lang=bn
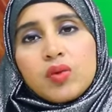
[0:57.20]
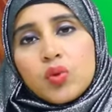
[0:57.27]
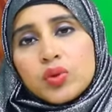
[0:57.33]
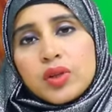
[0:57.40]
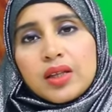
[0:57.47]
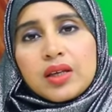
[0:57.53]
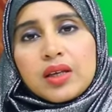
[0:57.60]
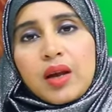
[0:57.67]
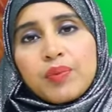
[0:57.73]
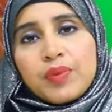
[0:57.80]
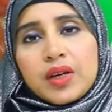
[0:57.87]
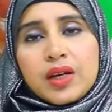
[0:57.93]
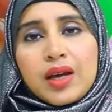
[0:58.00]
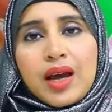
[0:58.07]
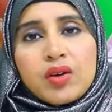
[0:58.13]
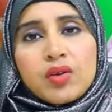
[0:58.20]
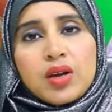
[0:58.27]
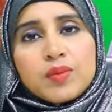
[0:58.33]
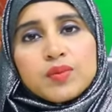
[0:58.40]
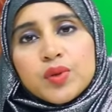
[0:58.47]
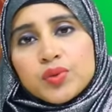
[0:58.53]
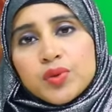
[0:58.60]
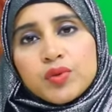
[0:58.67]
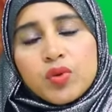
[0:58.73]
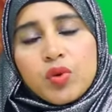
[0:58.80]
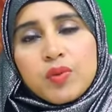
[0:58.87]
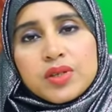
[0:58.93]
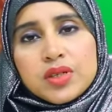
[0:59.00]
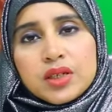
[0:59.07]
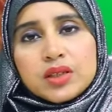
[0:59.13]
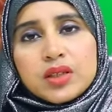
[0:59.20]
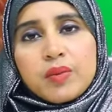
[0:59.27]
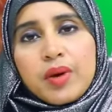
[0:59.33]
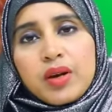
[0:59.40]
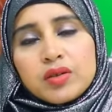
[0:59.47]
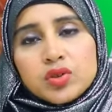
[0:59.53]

কোথা থেকে আপনার কি আয়রন অ্যাবজর্পশন কমে যাচ্ছে বা